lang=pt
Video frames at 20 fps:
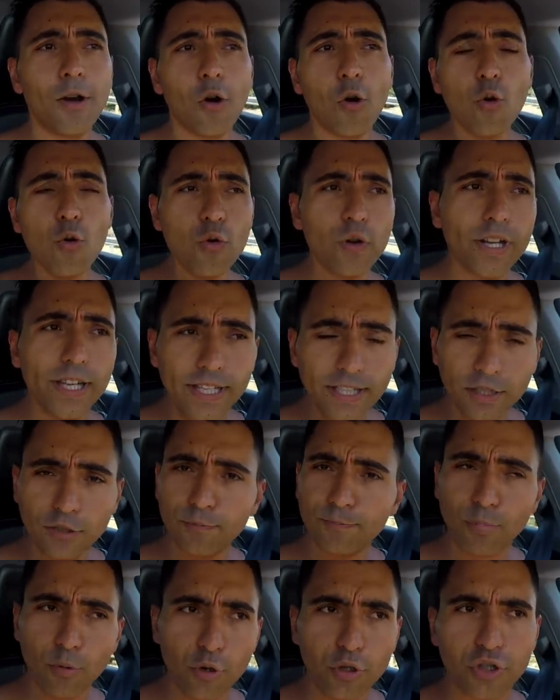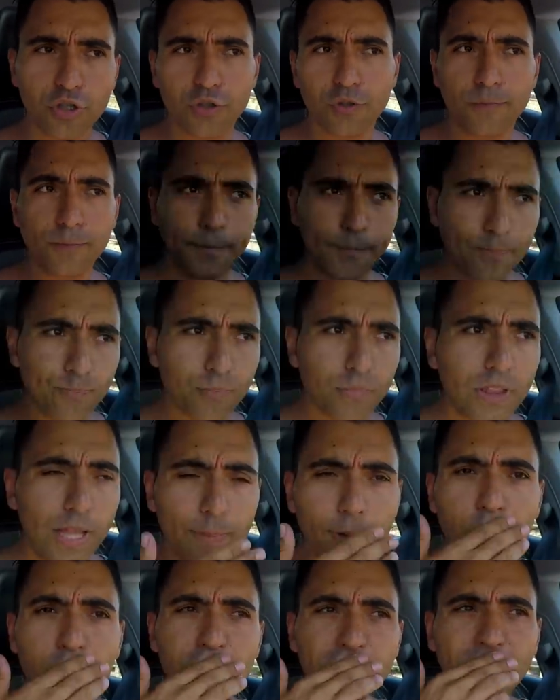Um quinto de puxo,
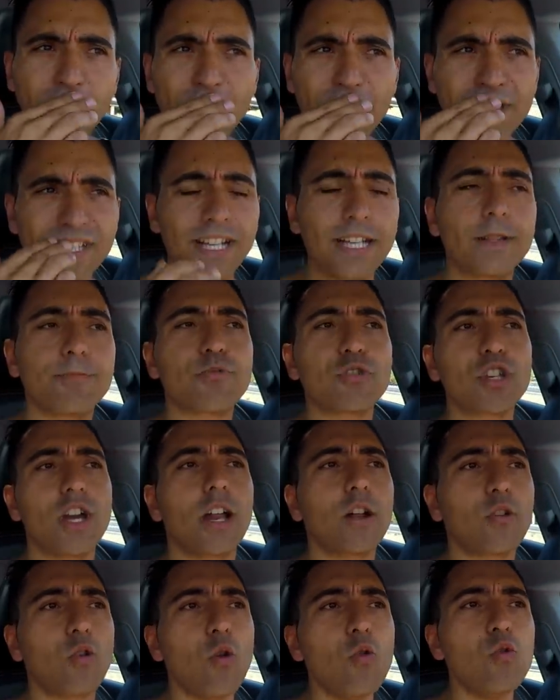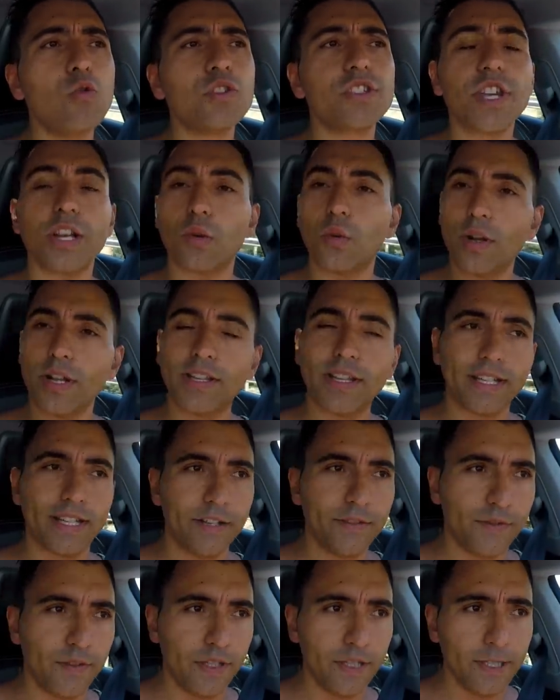também gostei bastante de puxar com um G40
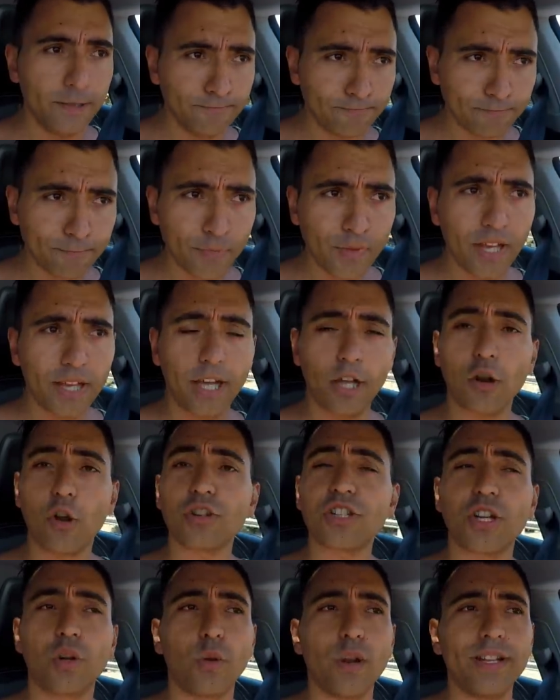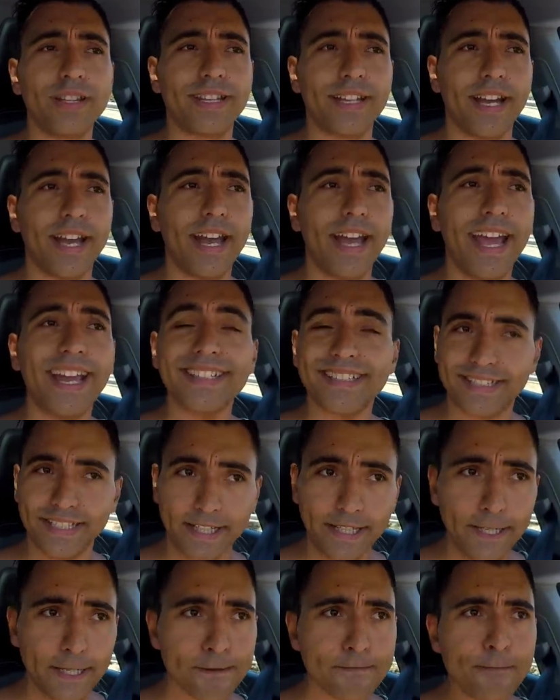que havia, que era o G40
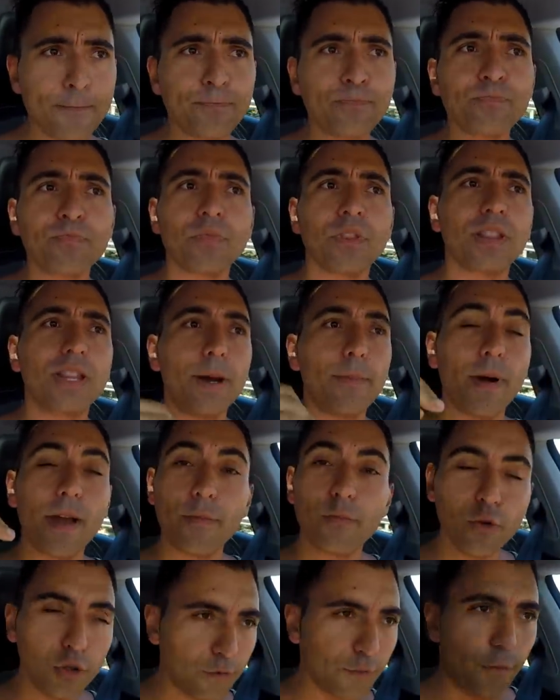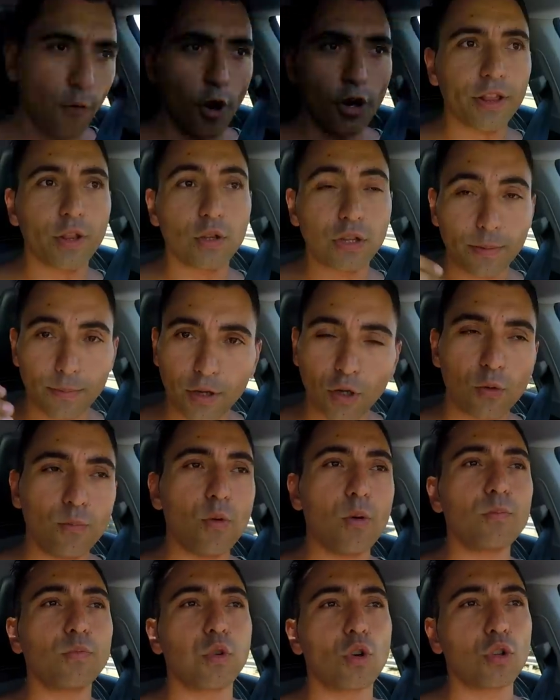SE, também muito forte, eu também com o
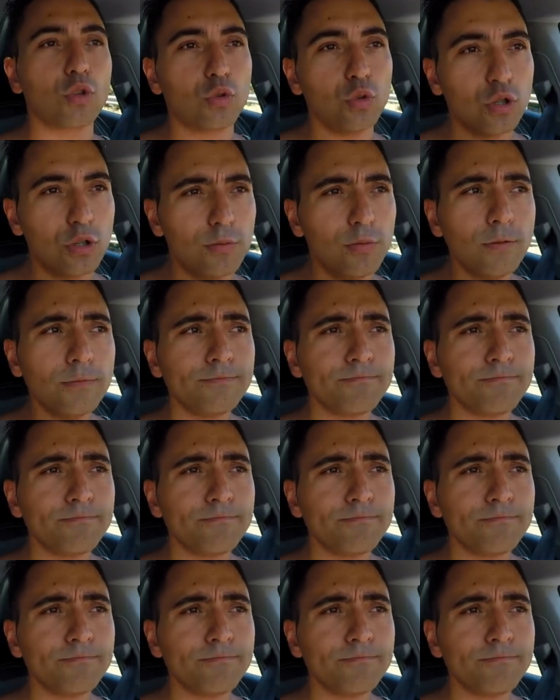meu motor turbo,